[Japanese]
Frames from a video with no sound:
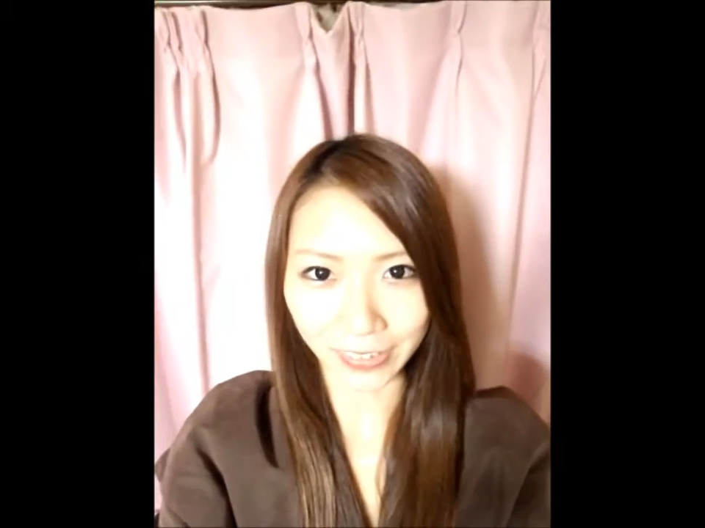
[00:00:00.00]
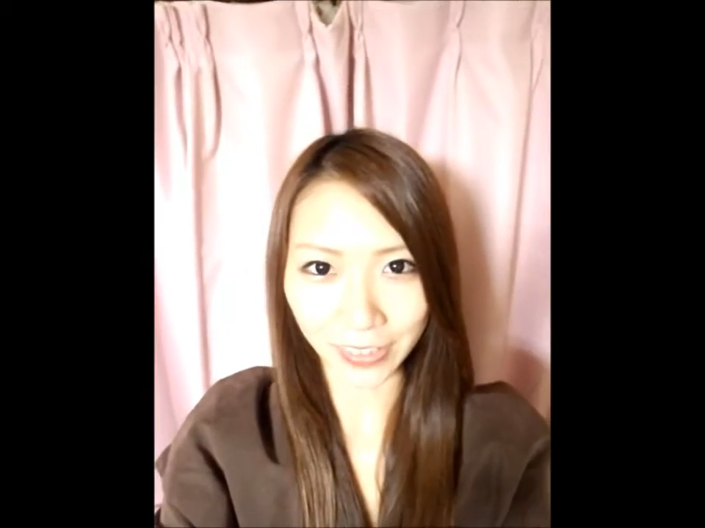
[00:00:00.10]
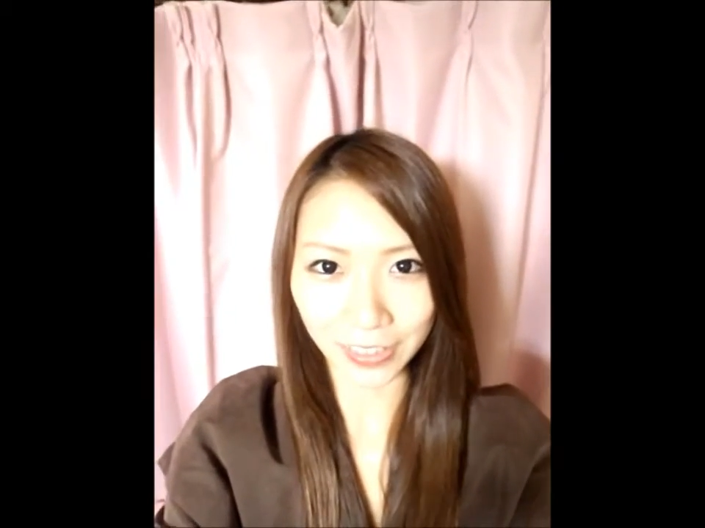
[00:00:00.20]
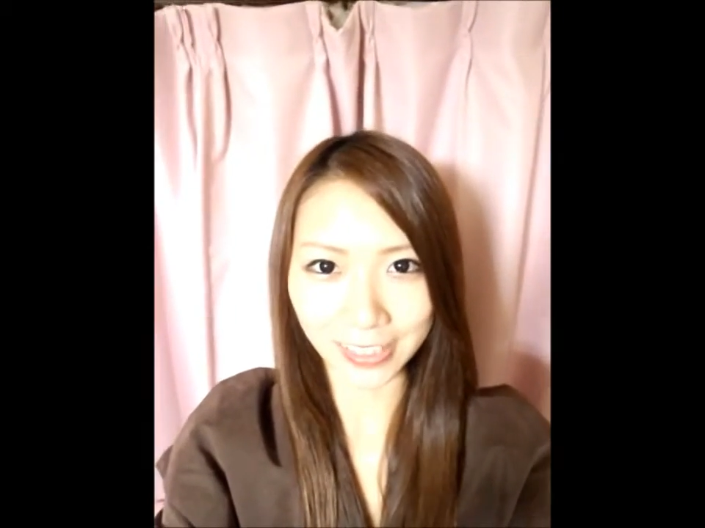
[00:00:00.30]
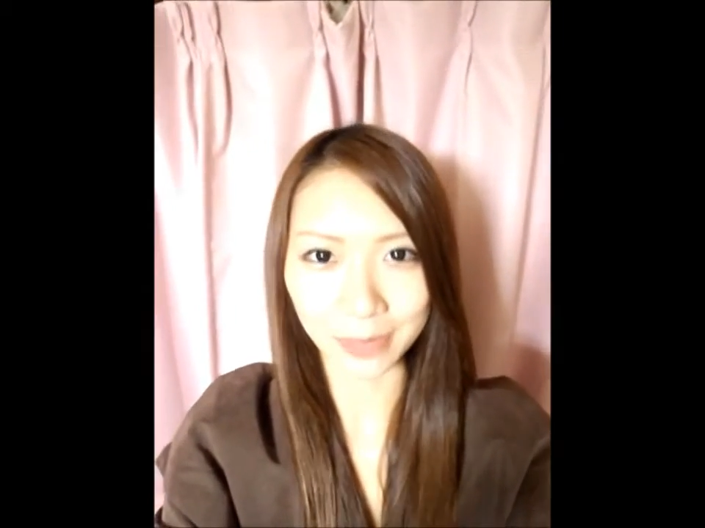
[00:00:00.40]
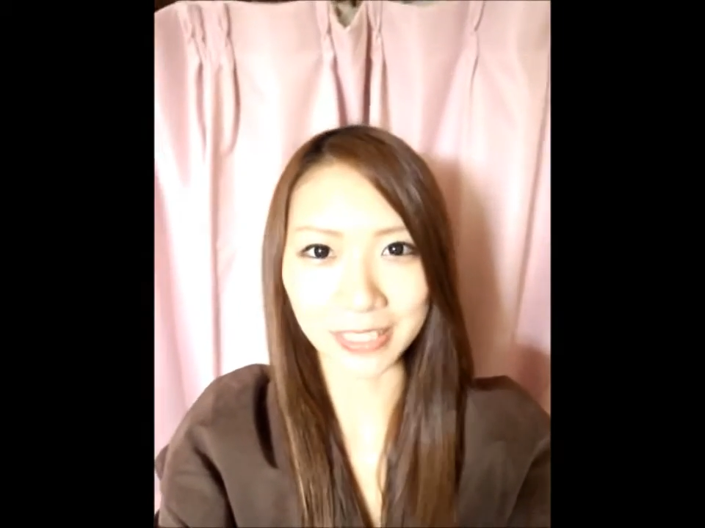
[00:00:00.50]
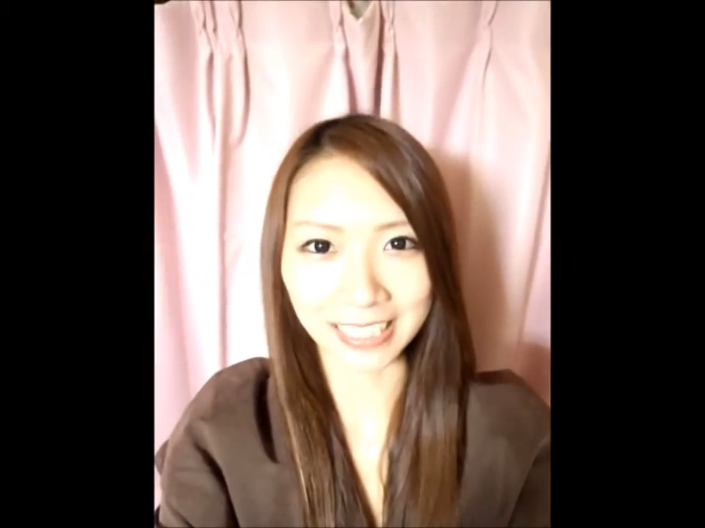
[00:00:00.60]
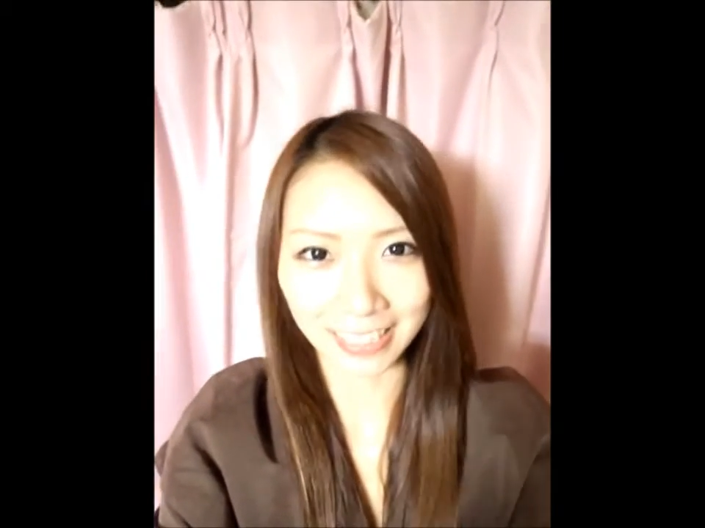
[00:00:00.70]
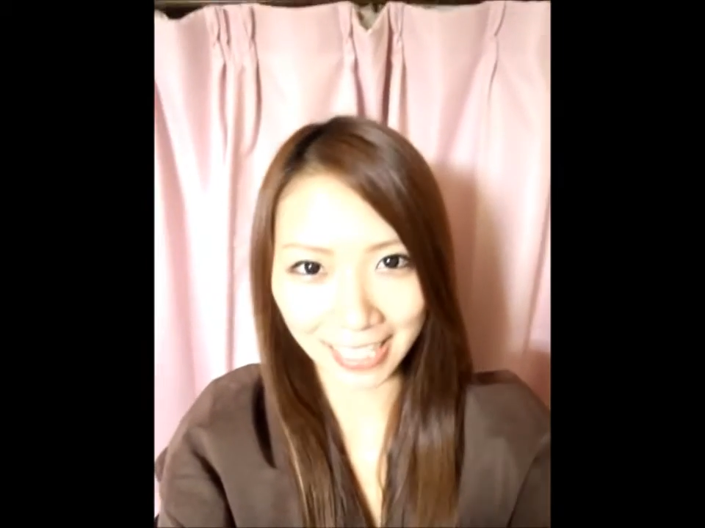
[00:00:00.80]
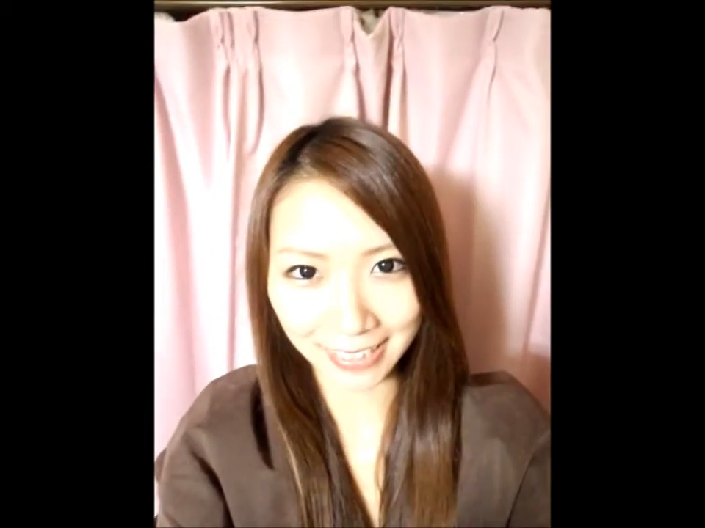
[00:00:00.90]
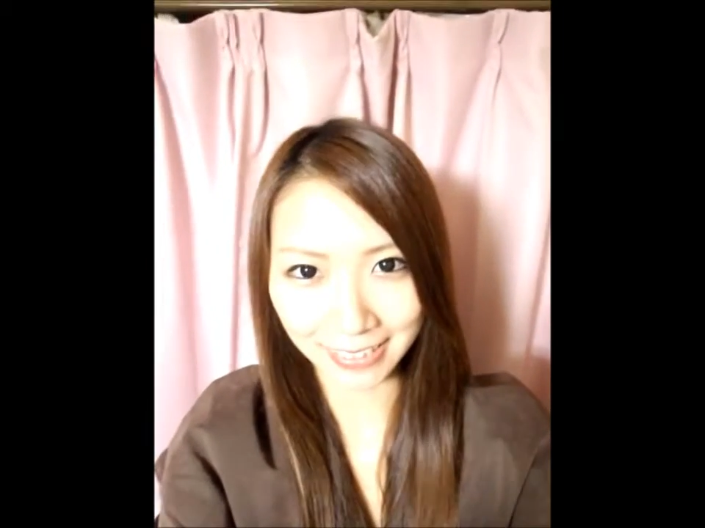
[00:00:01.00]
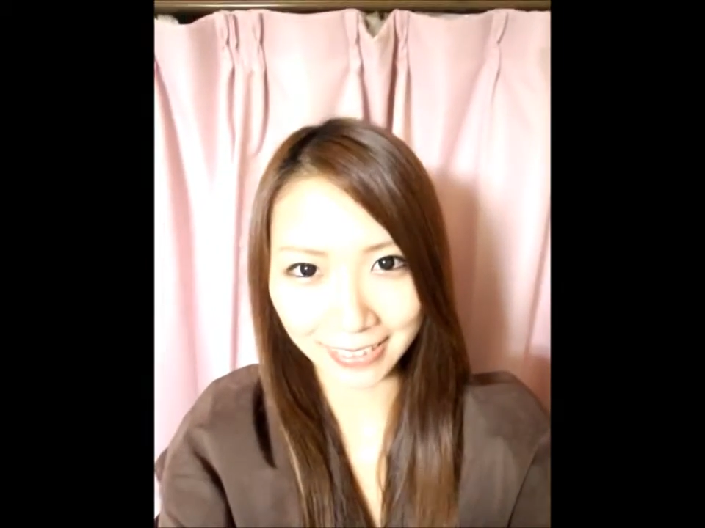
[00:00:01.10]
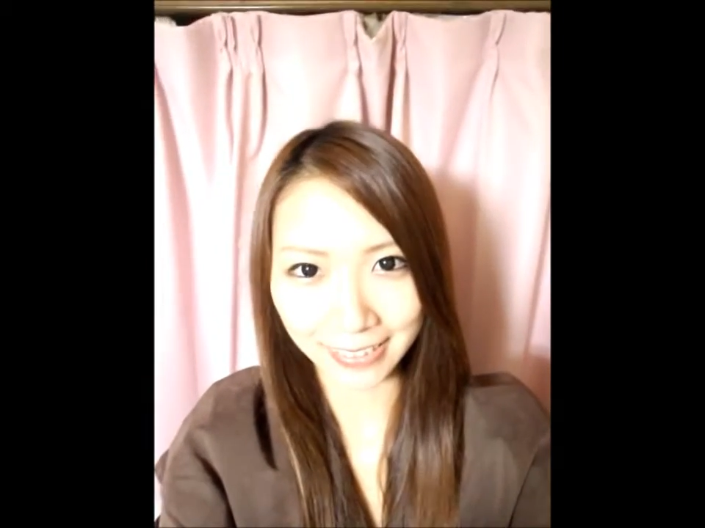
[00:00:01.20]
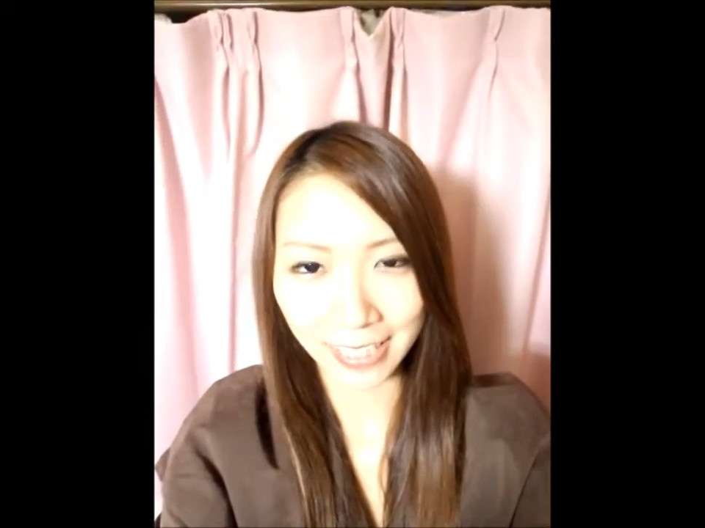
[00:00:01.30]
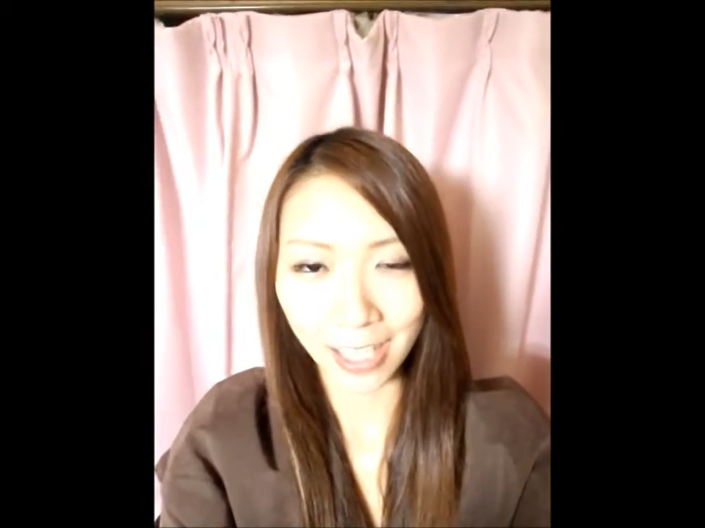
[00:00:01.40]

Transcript: 当の翼です。